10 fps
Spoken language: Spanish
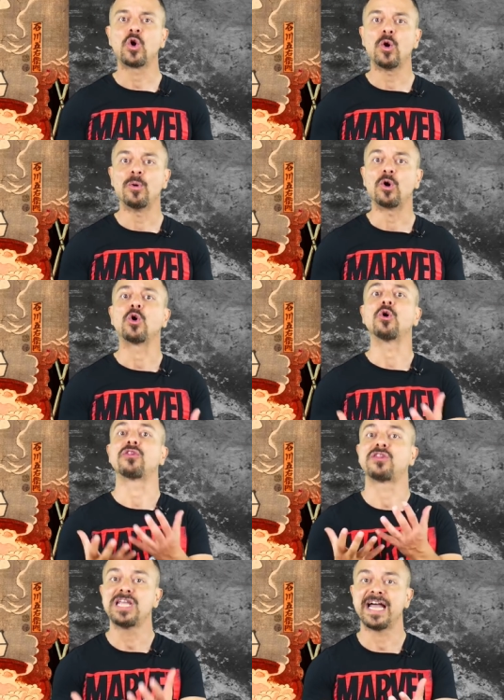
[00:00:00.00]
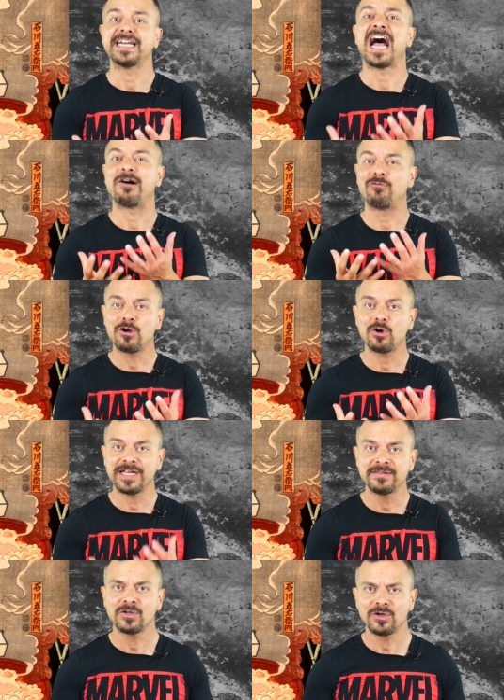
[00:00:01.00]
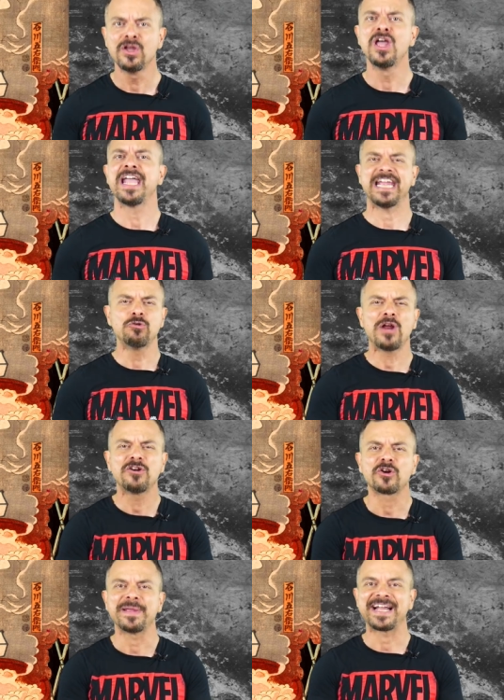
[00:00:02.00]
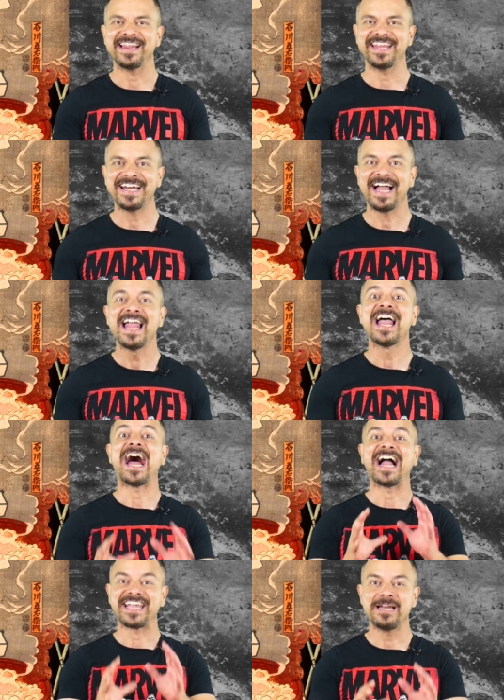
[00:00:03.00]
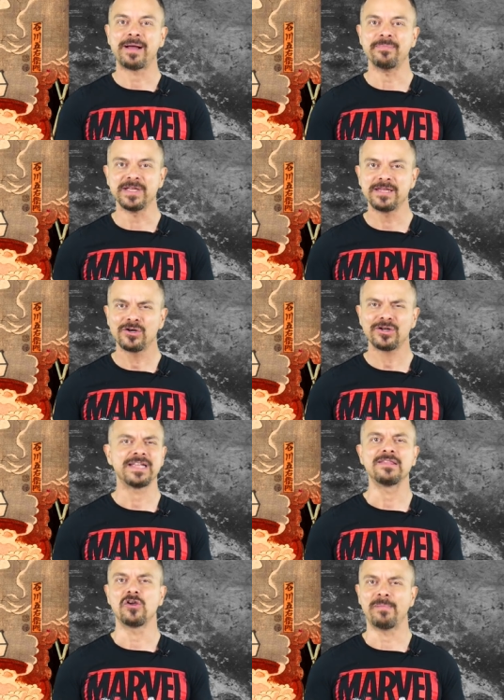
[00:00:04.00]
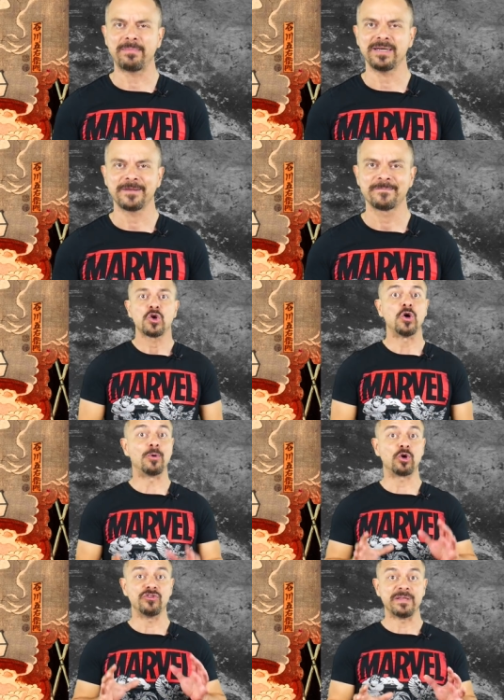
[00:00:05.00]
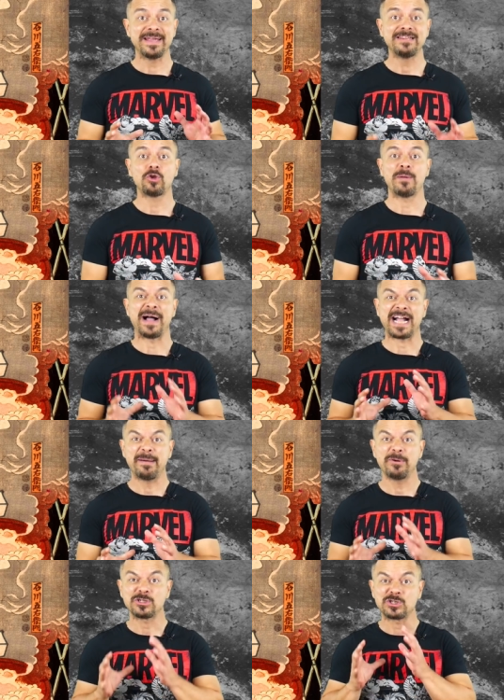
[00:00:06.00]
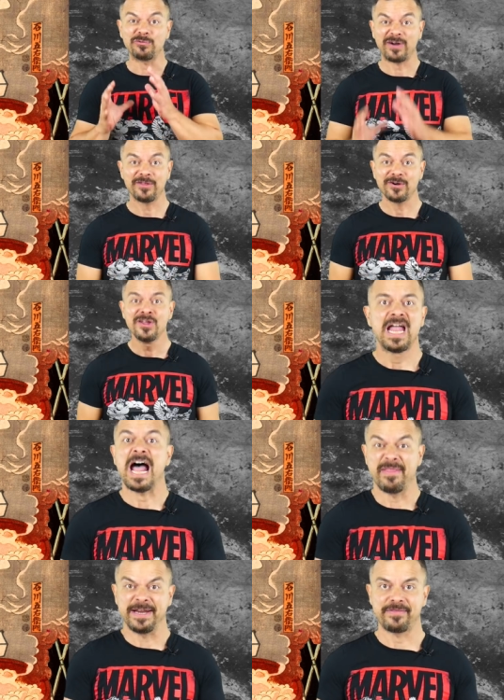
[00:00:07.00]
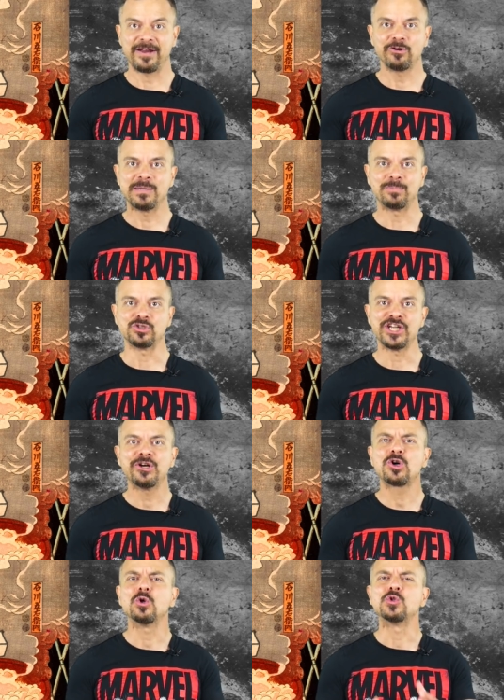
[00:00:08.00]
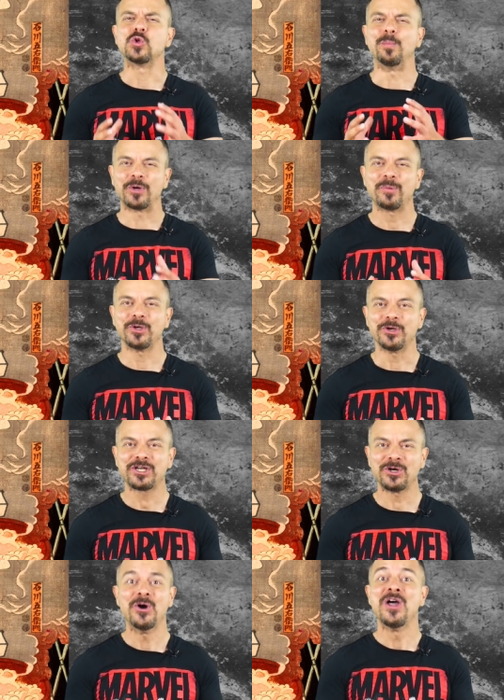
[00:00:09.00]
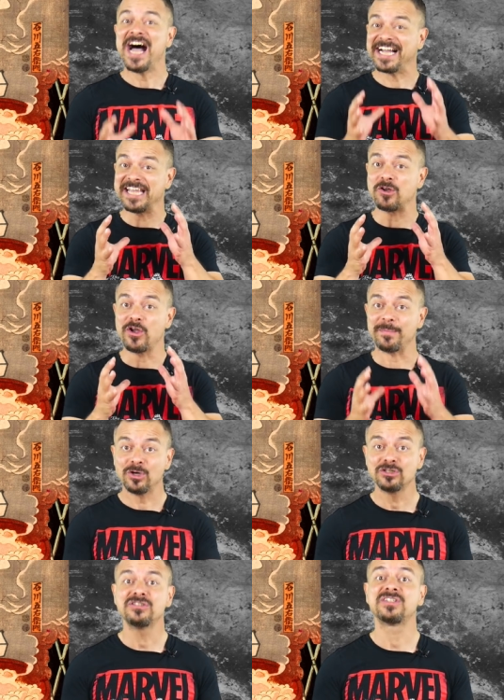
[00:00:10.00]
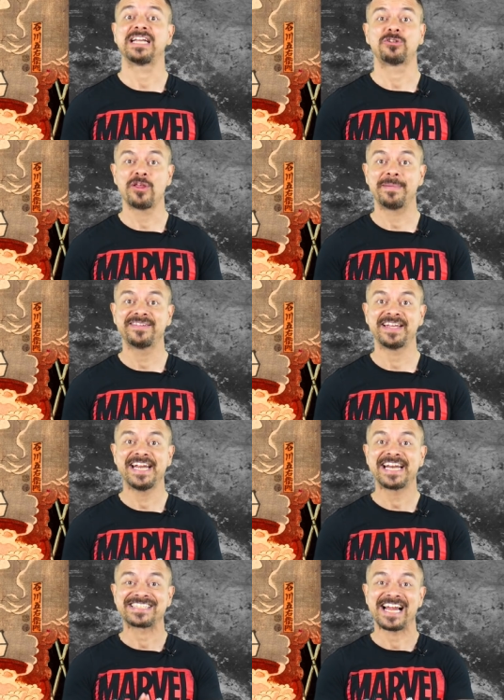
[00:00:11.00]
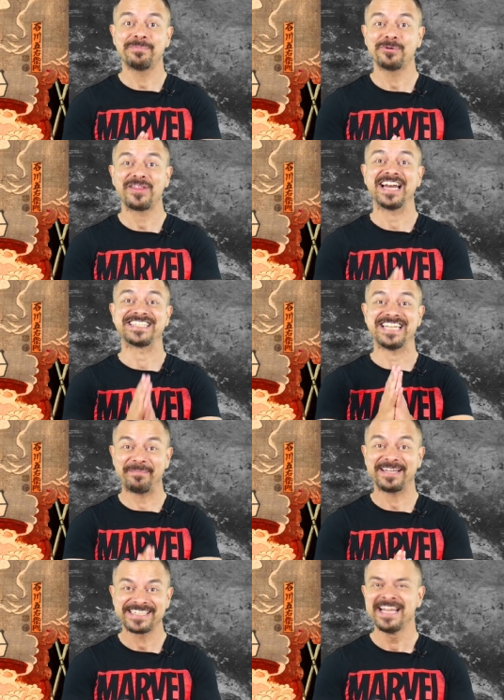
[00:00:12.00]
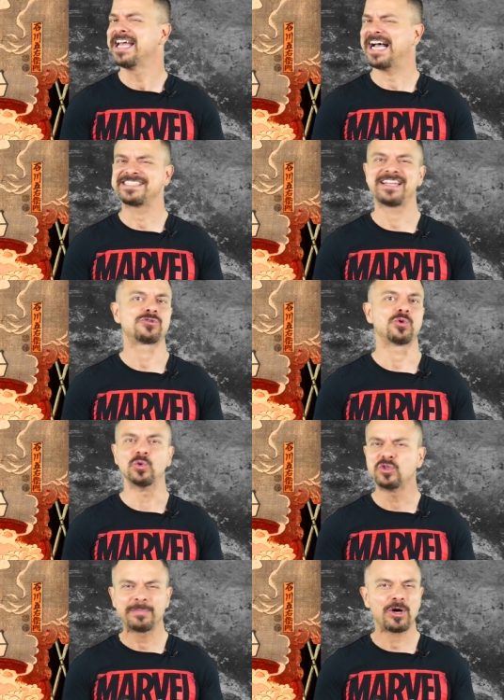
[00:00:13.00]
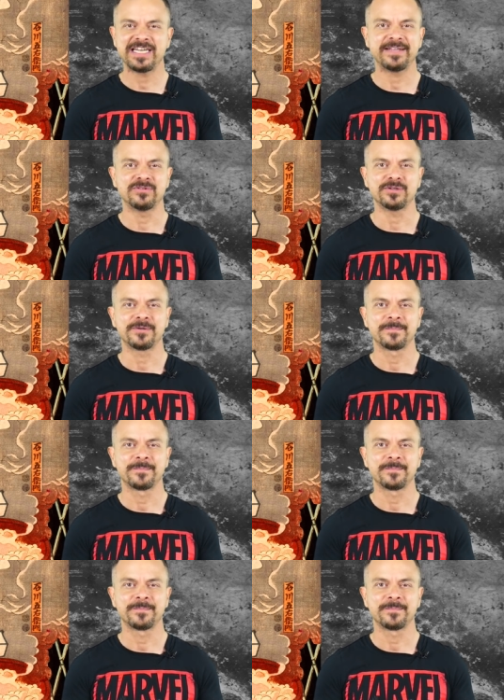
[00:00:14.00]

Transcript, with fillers: como cómo cocían a fuego lento en una enorme caldera aquel bandido indomable. Como condimento al macabro estofado, aderezaron el puchero con su propio hijo, a quien Goemón, trató de mantener a salvo de las llamas hasta su último aliento.